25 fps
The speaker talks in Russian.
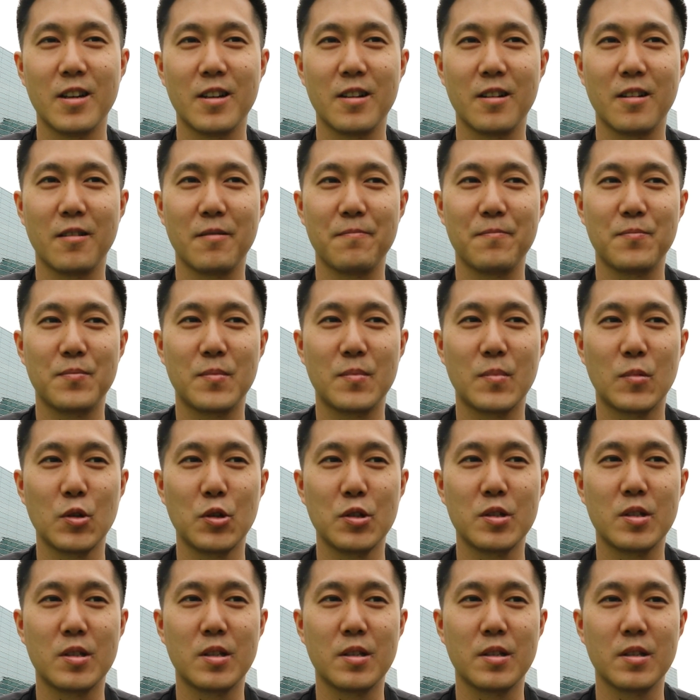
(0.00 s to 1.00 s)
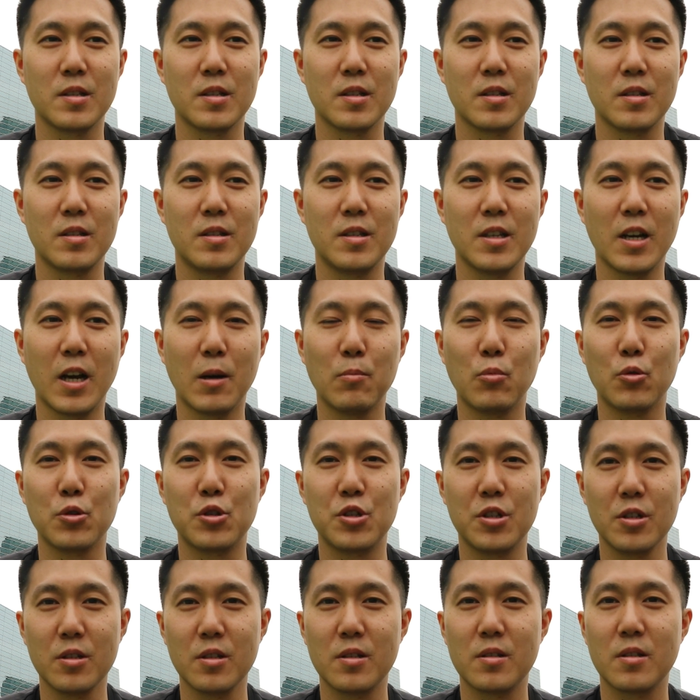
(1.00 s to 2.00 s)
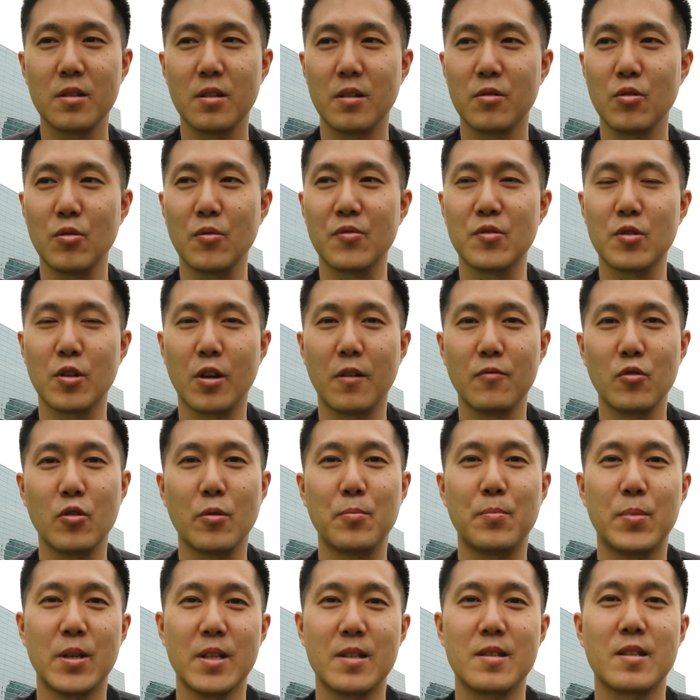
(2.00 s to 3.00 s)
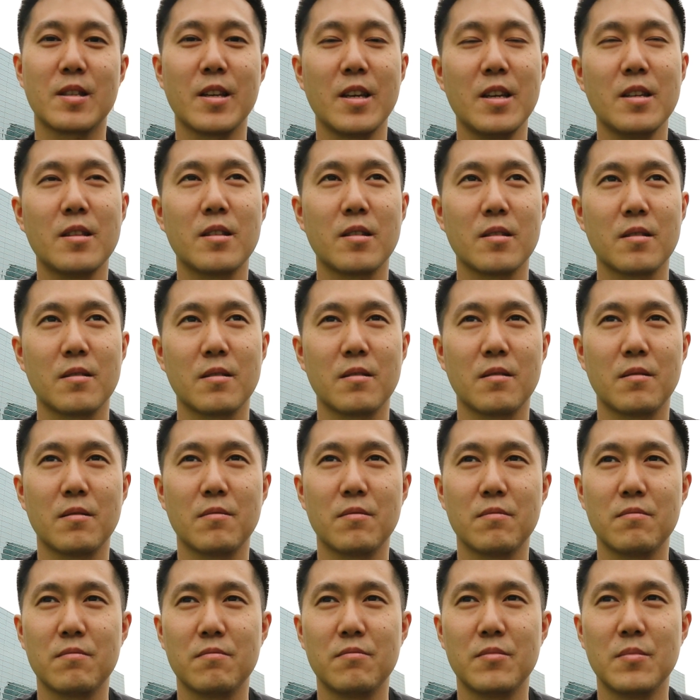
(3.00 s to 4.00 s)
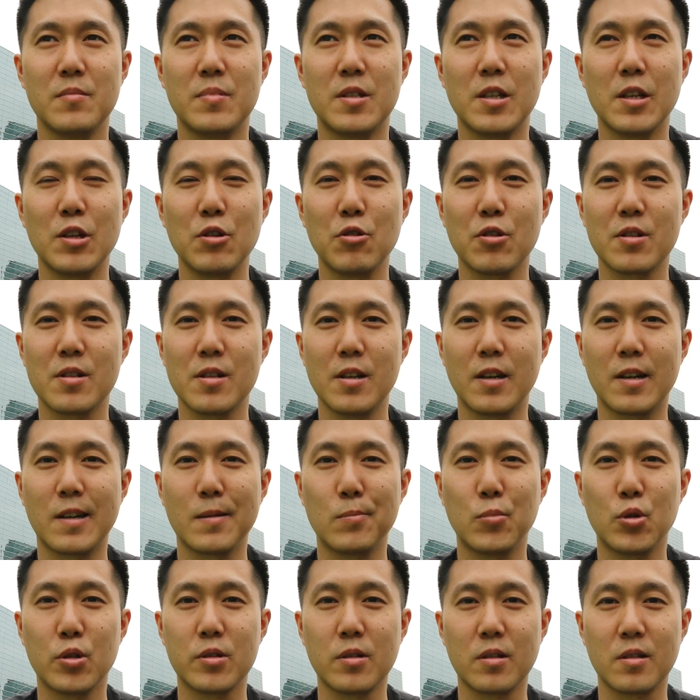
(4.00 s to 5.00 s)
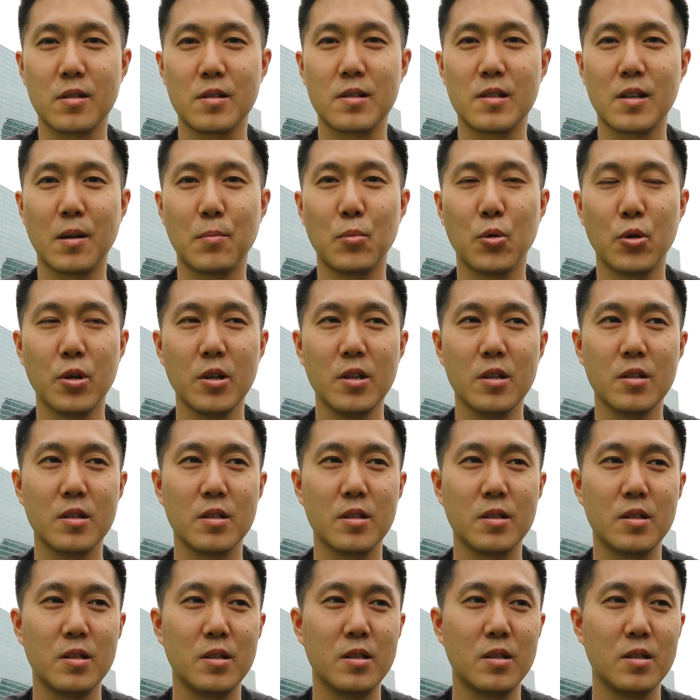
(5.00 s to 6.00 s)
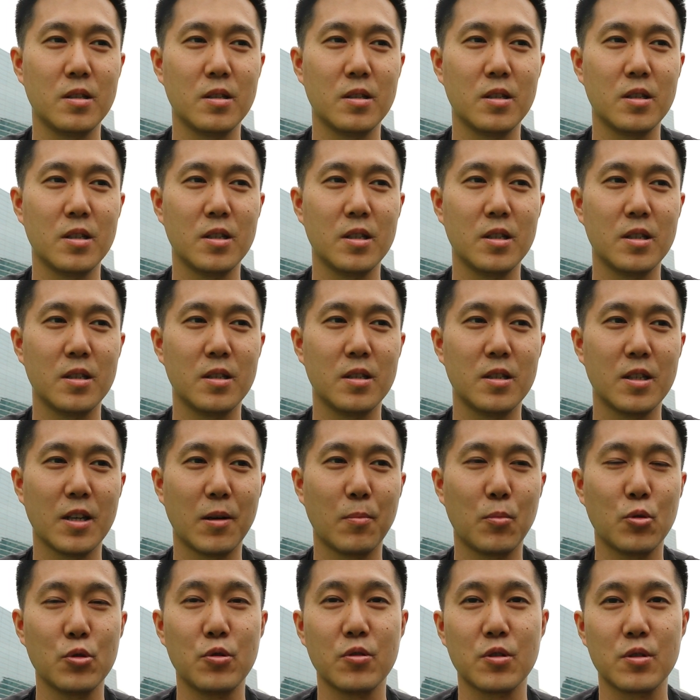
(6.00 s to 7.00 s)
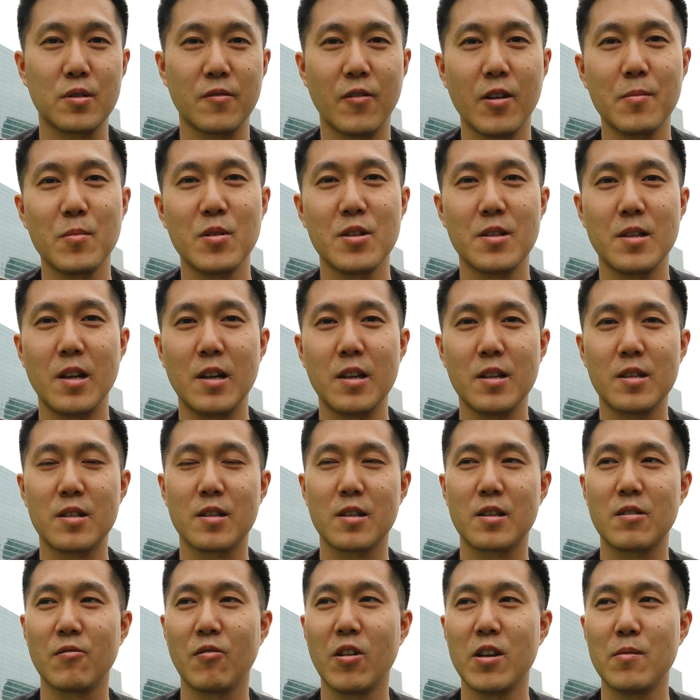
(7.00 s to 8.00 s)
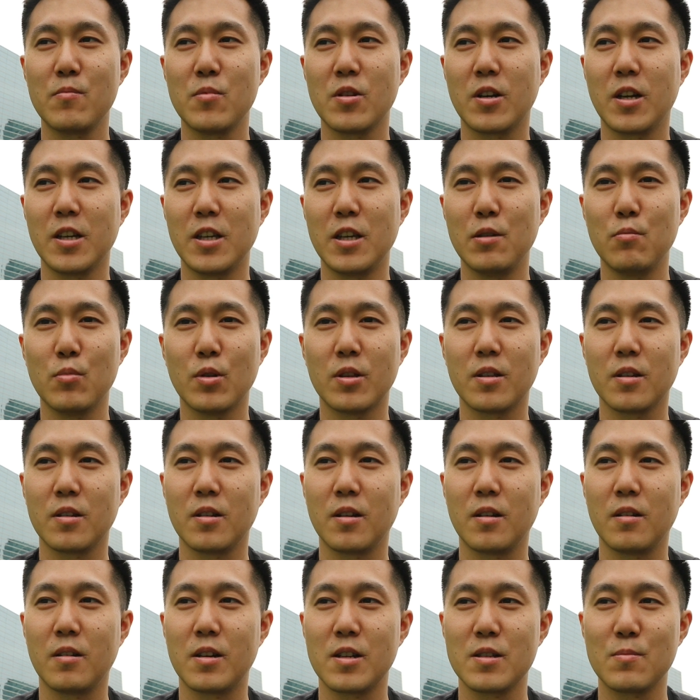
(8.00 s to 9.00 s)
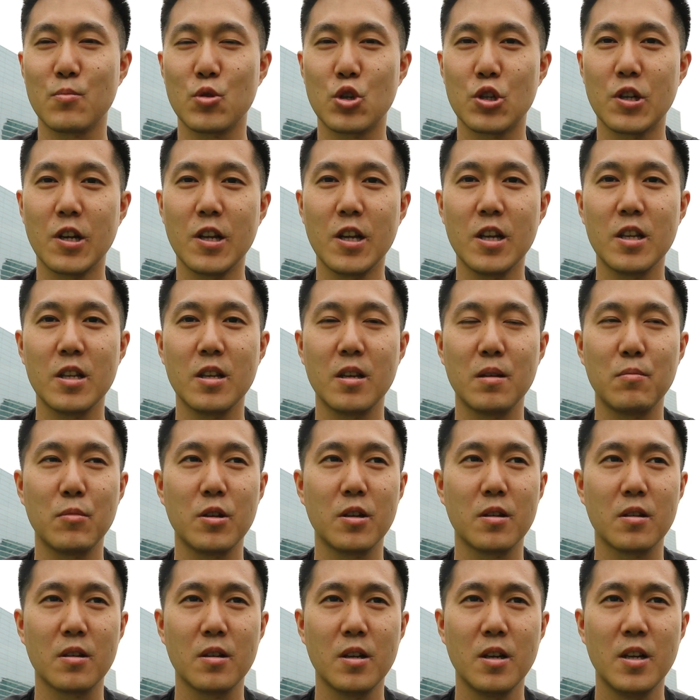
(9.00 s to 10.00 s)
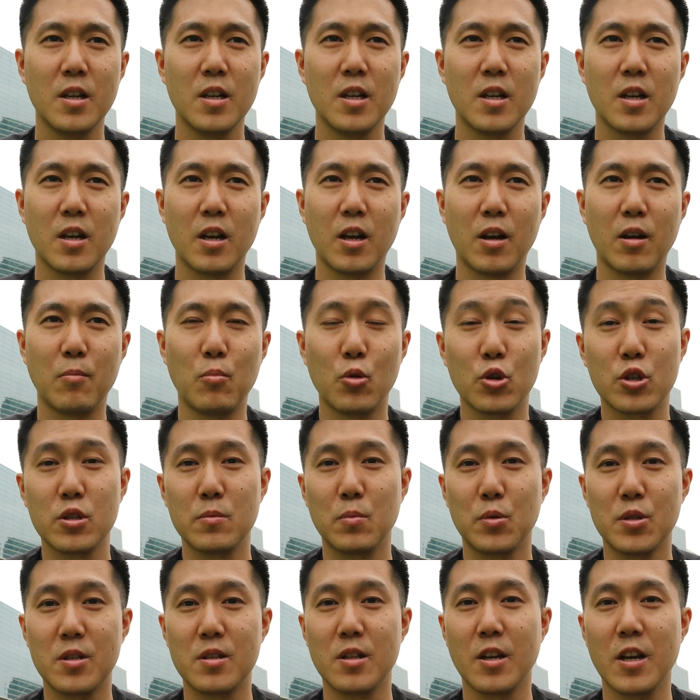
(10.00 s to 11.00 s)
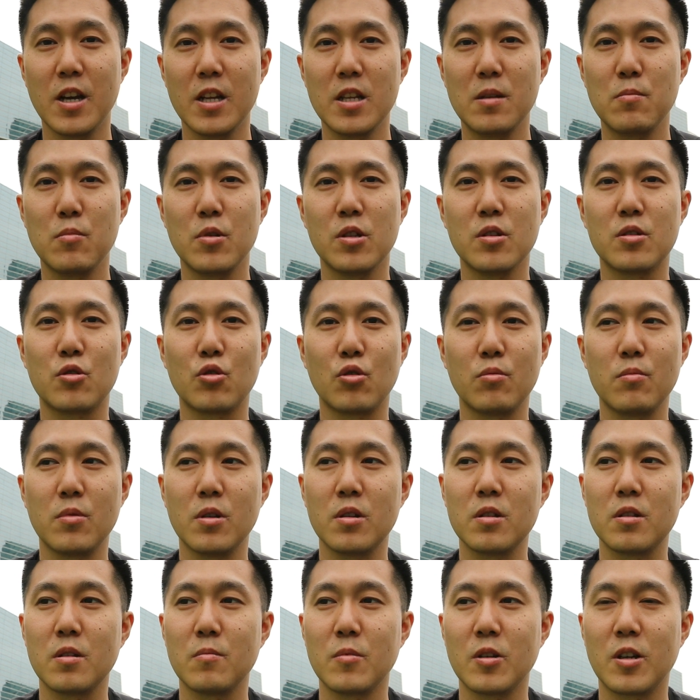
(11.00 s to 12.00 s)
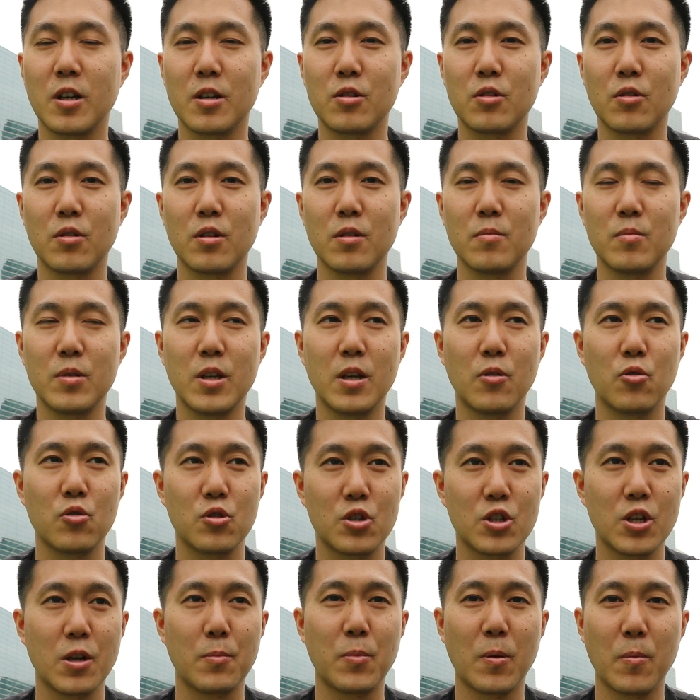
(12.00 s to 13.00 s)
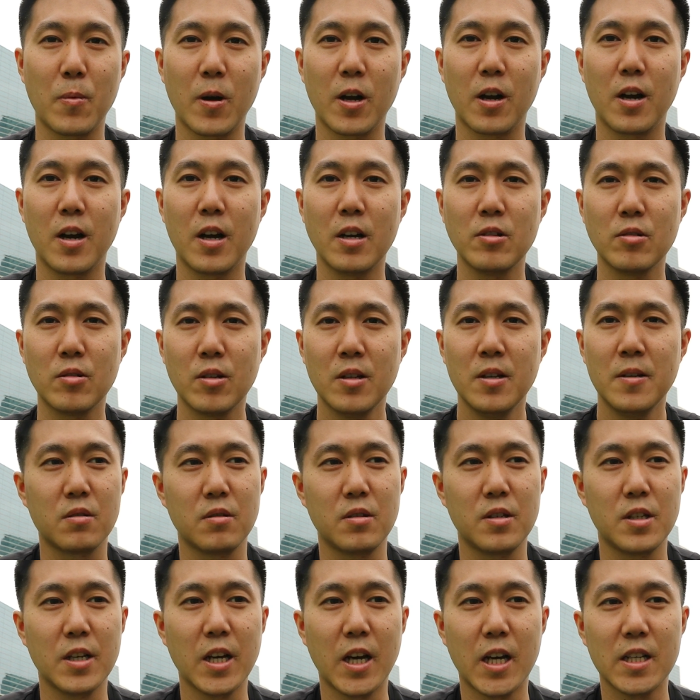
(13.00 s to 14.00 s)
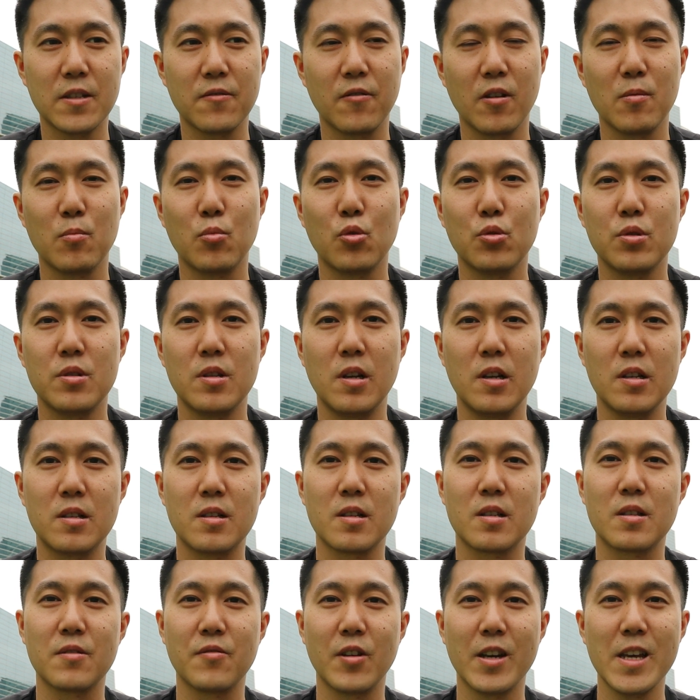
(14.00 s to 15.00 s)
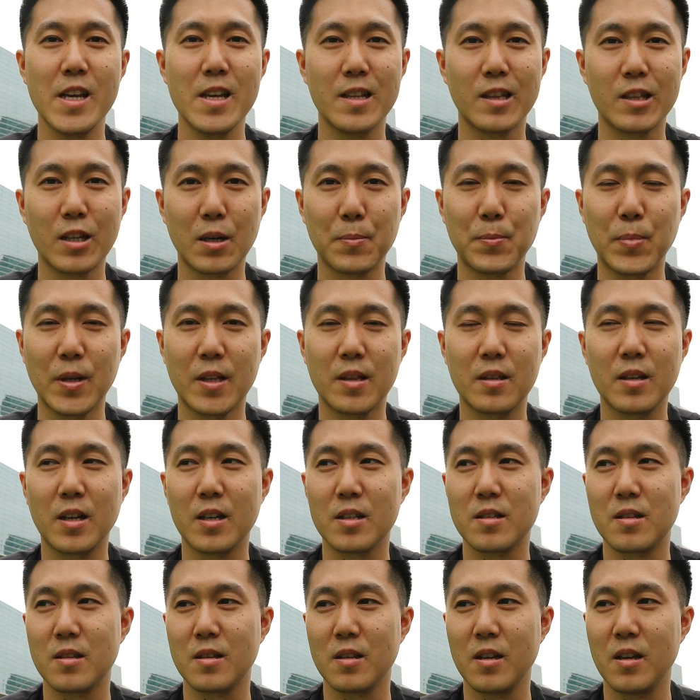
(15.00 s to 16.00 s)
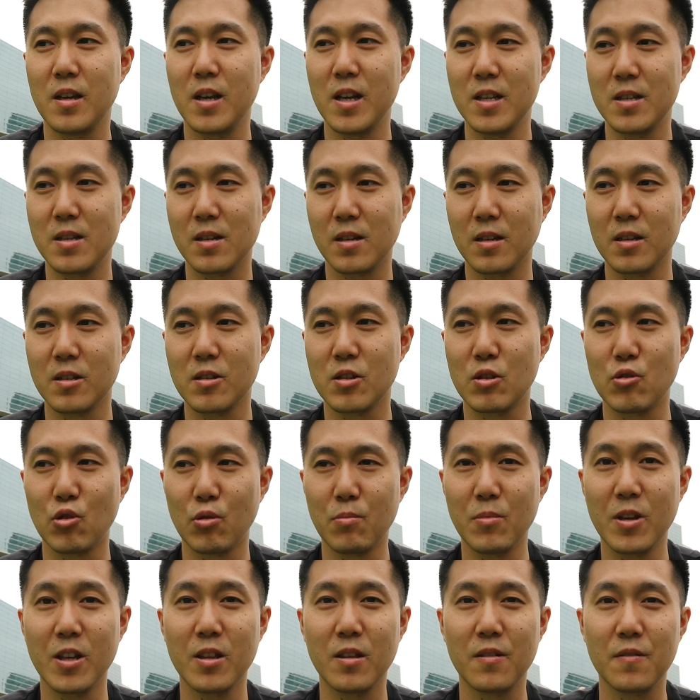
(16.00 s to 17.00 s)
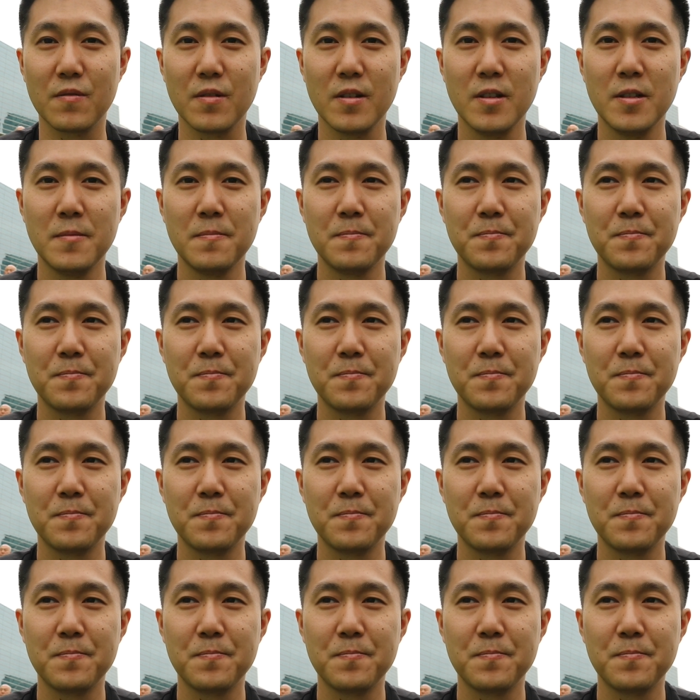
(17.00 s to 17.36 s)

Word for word: А, то есть э, я обучился, но все равно предстоит э, серьезная работа над собой, и я буду с вами делиться своими какими-то размышлениями, а, может быть, знаниями, инструментами, которые мне уже помогают. Я с вами буду делиться своей интерпретацией этих инструментов.